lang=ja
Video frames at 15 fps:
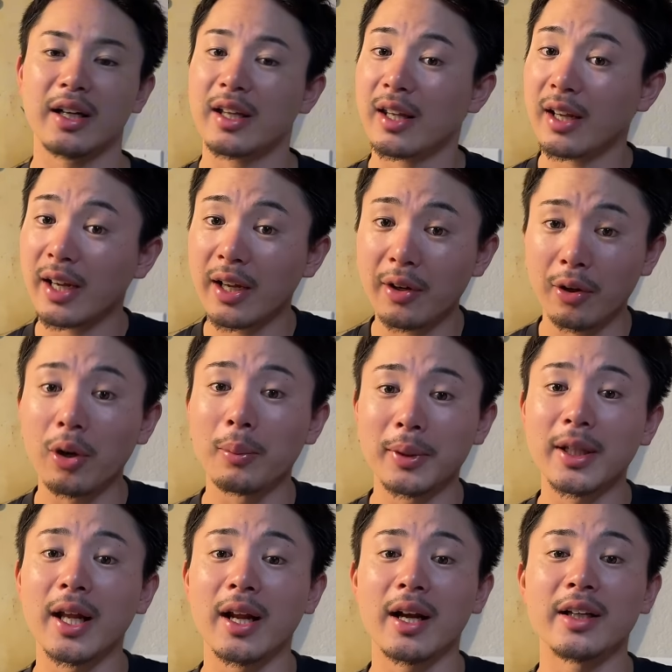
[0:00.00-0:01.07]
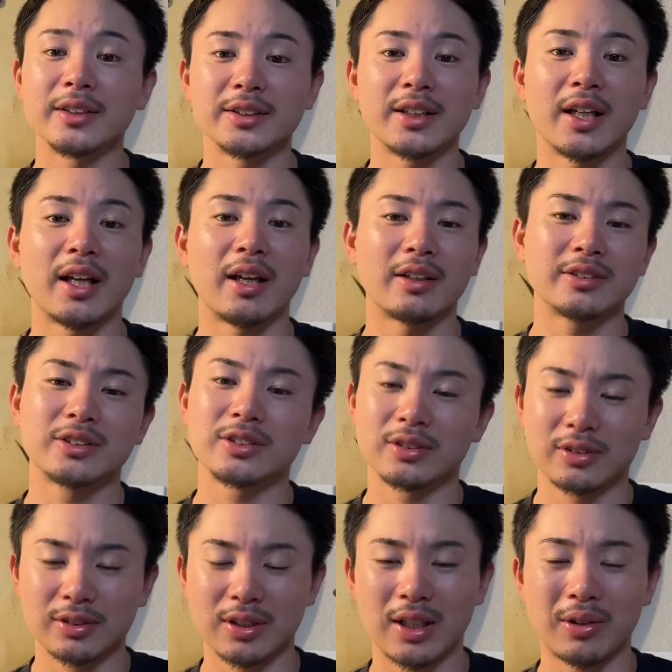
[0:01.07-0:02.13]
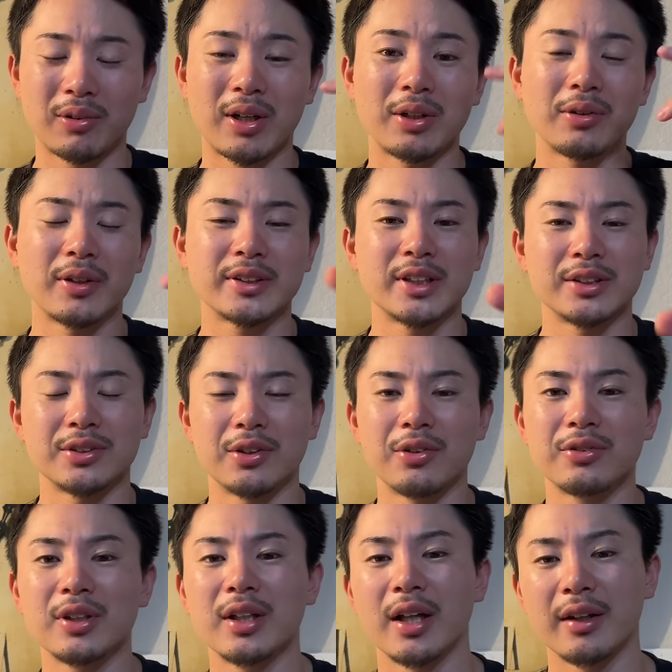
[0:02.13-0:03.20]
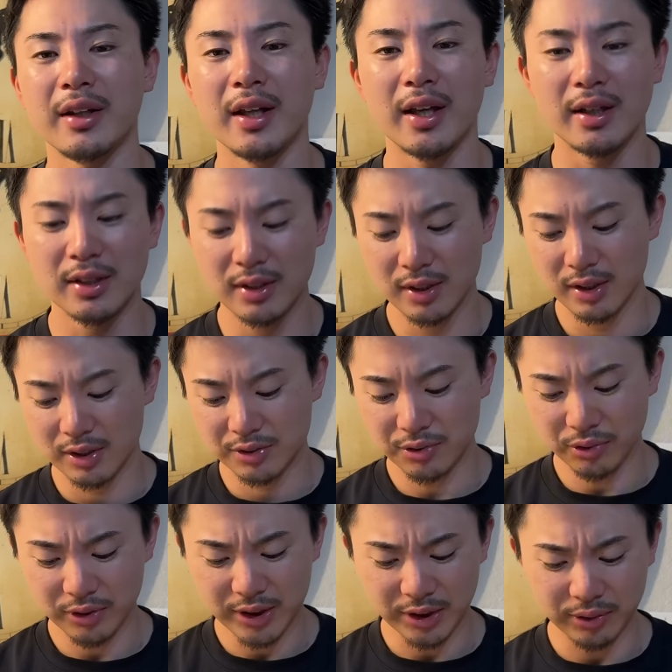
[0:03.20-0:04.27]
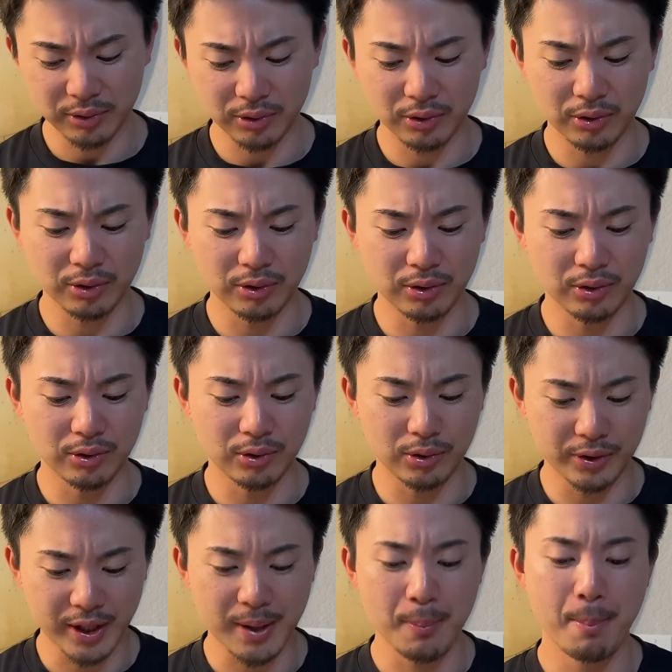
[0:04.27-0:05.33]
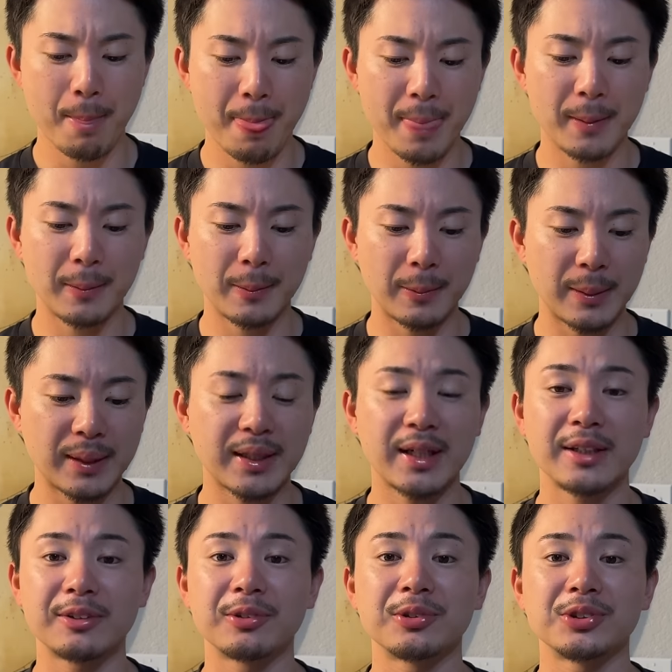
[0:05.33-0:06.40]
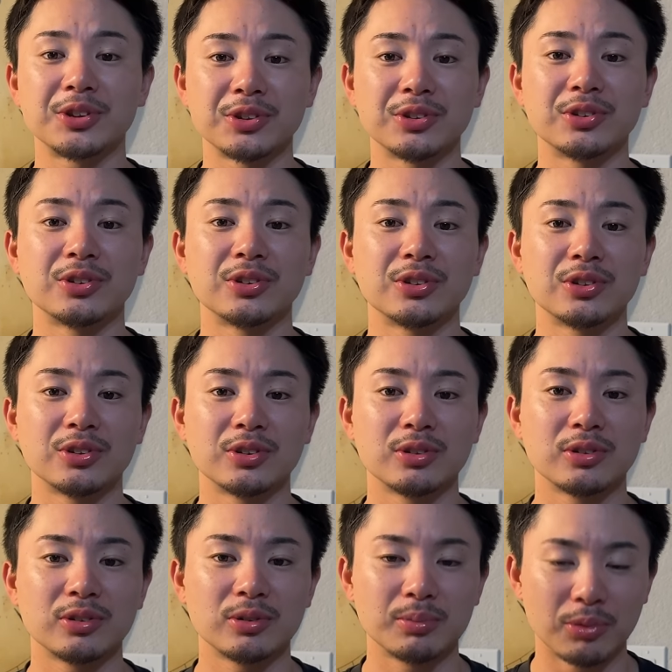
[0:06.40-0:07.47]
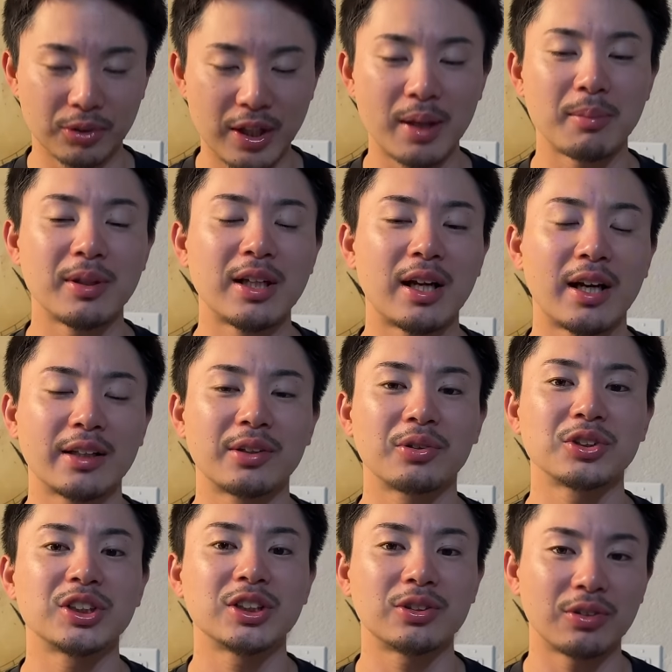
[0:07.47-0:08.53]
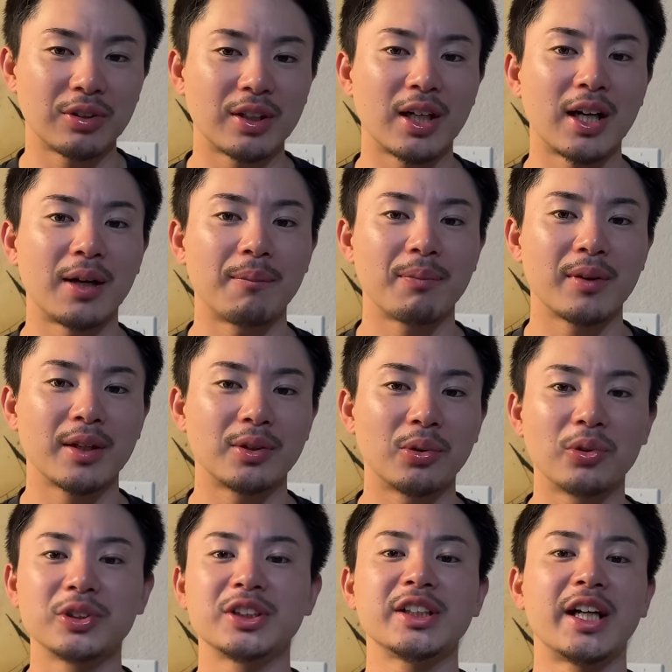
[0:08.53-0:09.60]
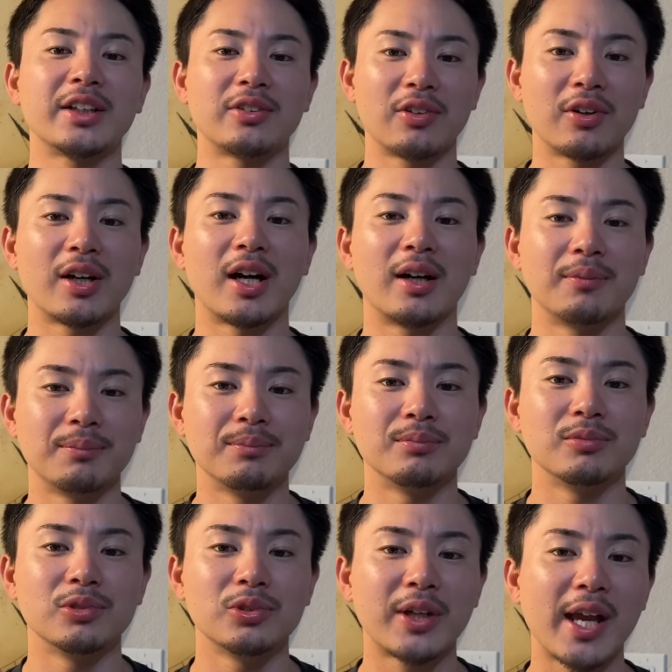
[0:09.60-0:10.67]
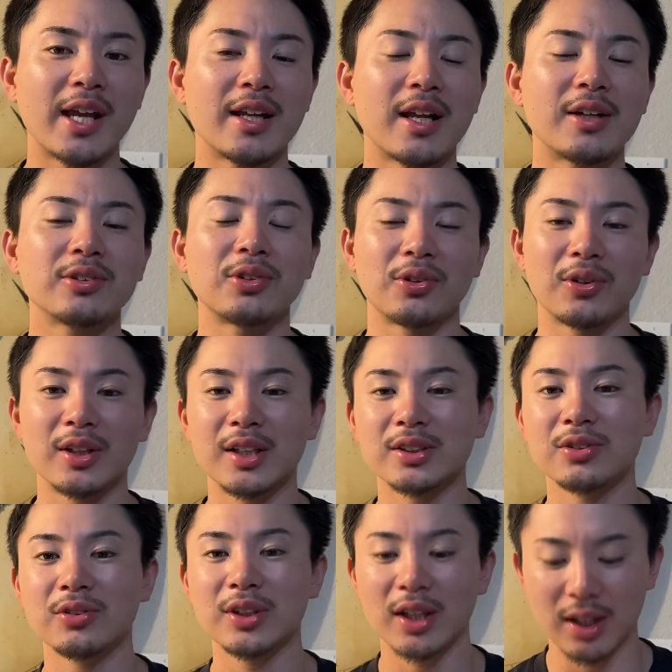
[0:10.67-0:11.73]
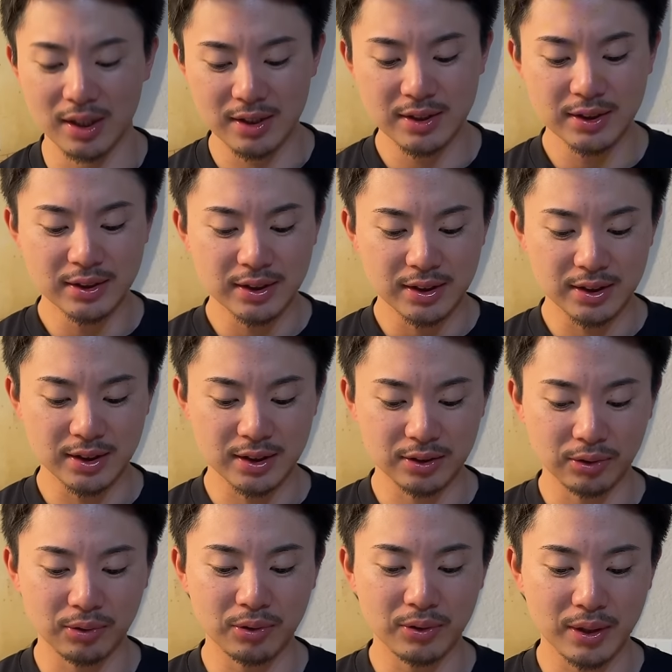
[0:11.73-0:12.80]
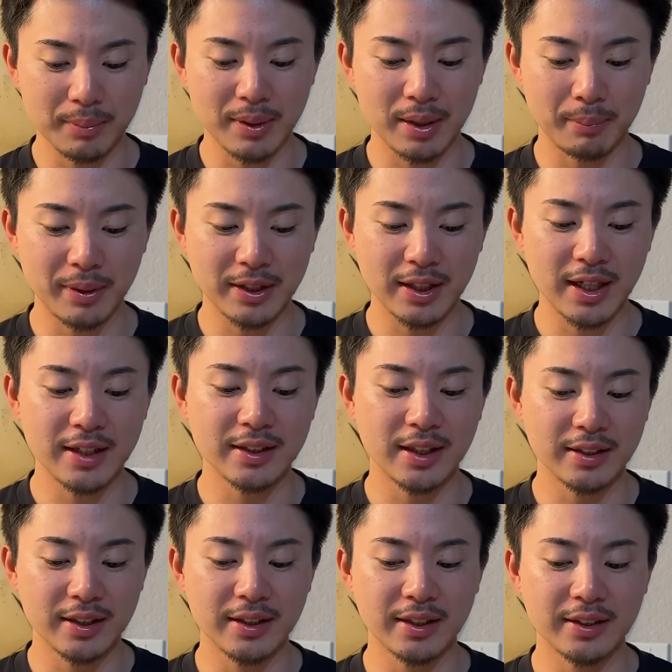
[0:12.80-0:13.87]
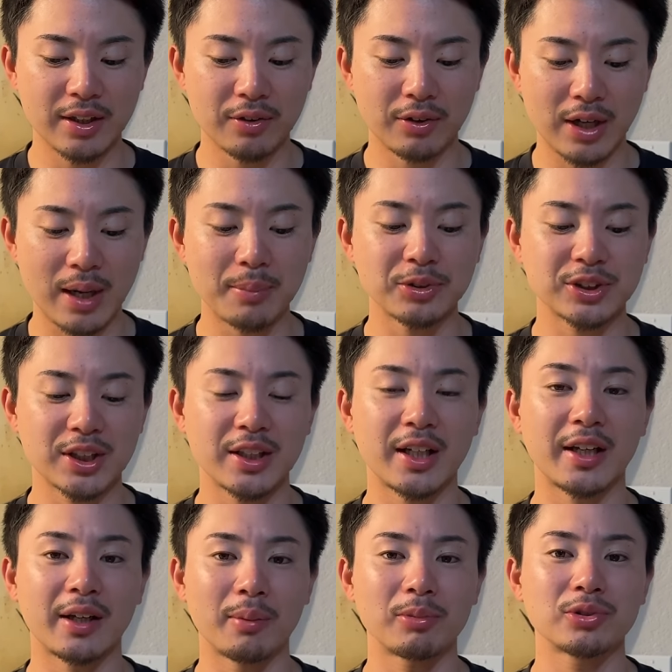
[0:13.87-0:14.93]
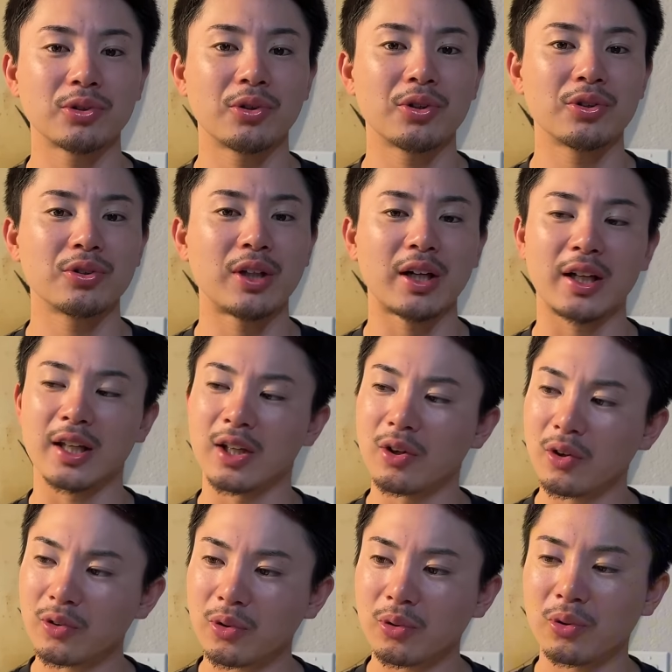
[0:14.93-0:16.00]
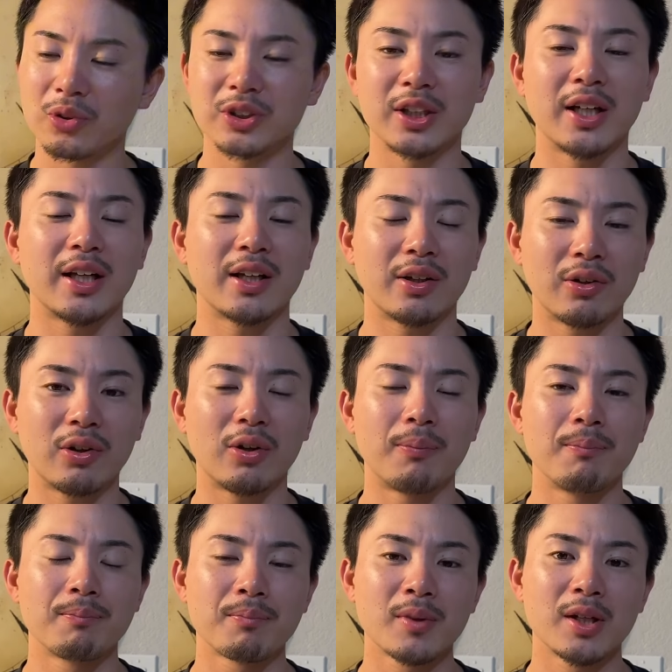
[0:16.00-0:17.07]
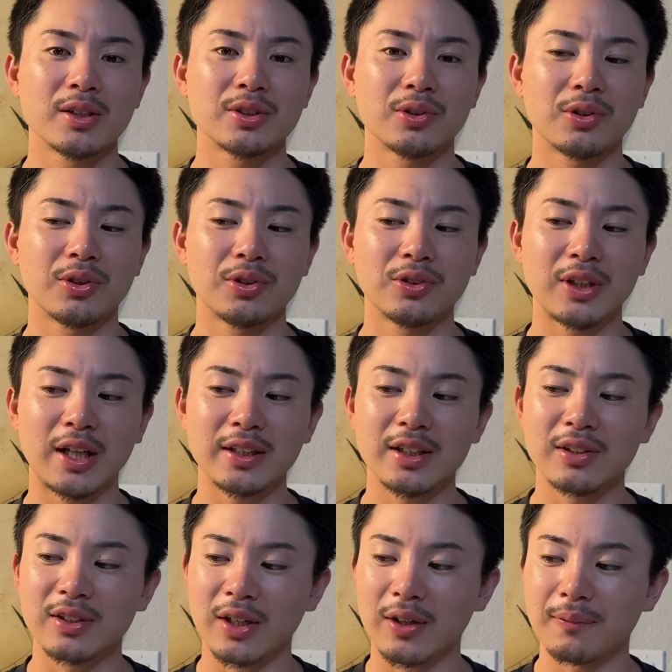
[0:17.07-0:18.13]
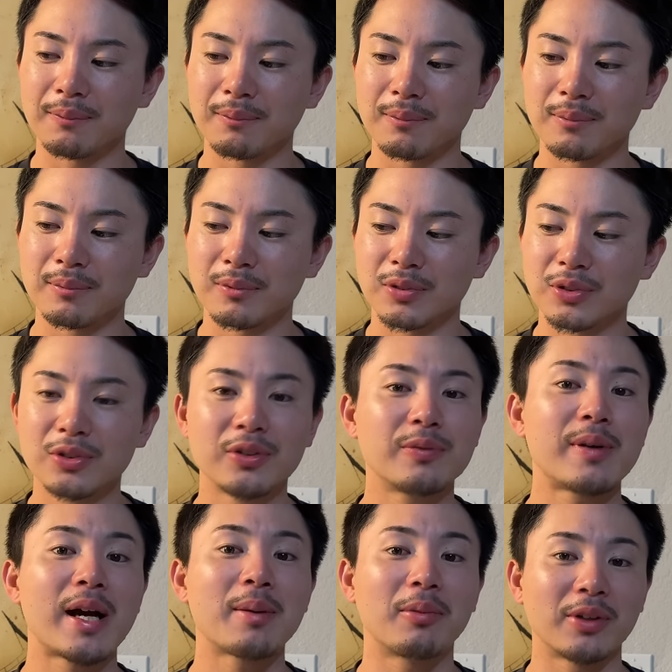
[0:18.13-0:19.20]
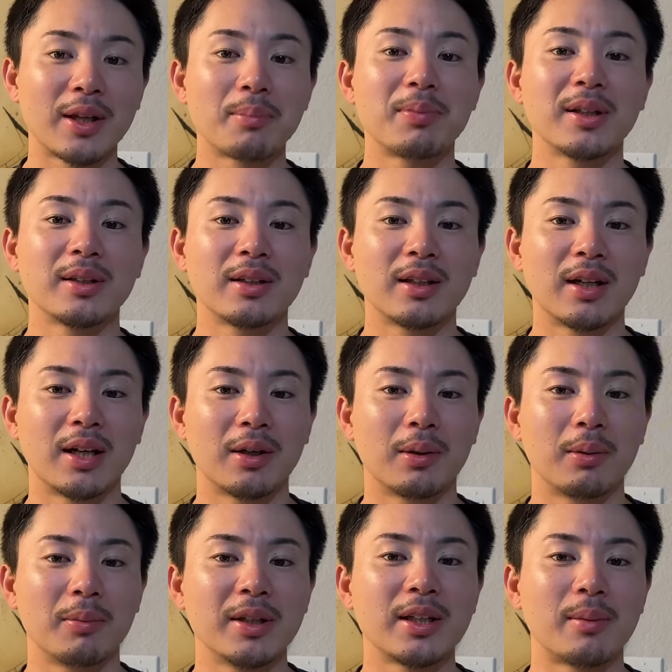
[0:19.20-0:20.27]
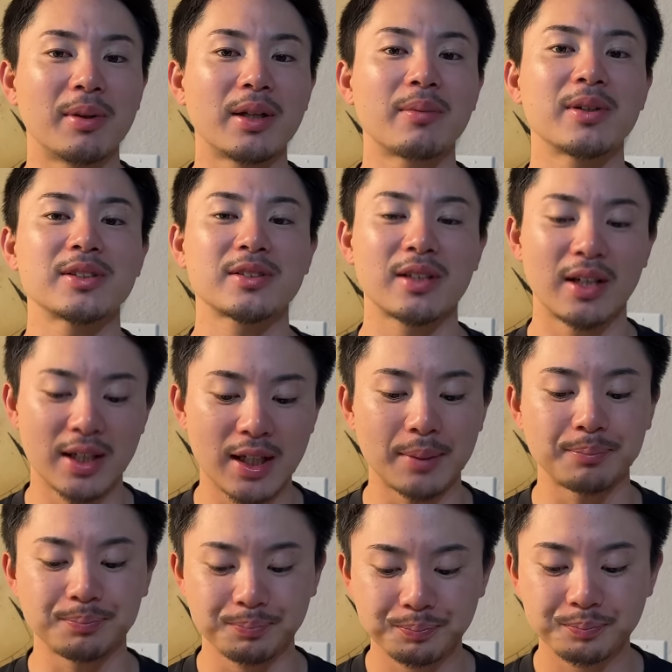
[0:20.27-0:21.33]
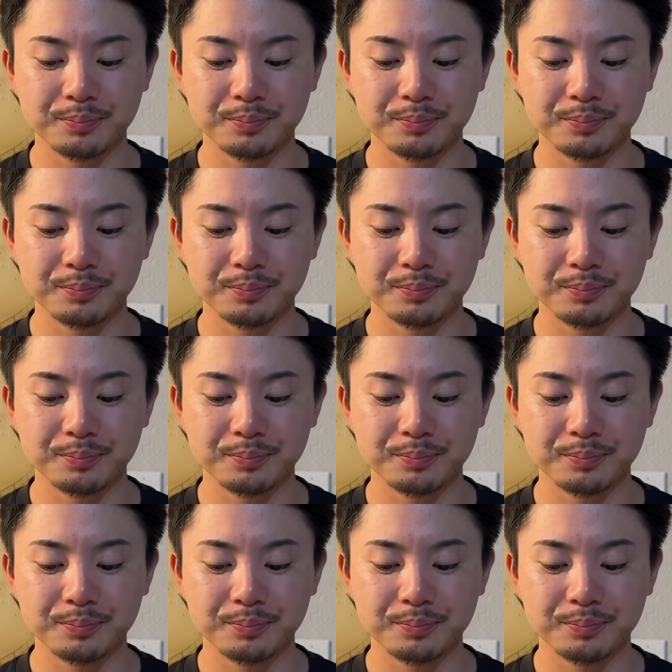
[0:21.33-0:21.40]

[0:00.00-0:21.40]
あ、切り替えろよみたいな感じで、あの、門脇選手に言ってたんで、そういったところをね、若い投手もね、見習ってほしいというか、動じないというか、うん、受け入れるというかね、そういった、えー、ところは、まあ、ベテランなんでできてるかもしれないけども、そういうなんか広い心じゃないけど、そういう、なんて言うんだろう、うん、振る舞いもね、ピあの、みんな見てますから、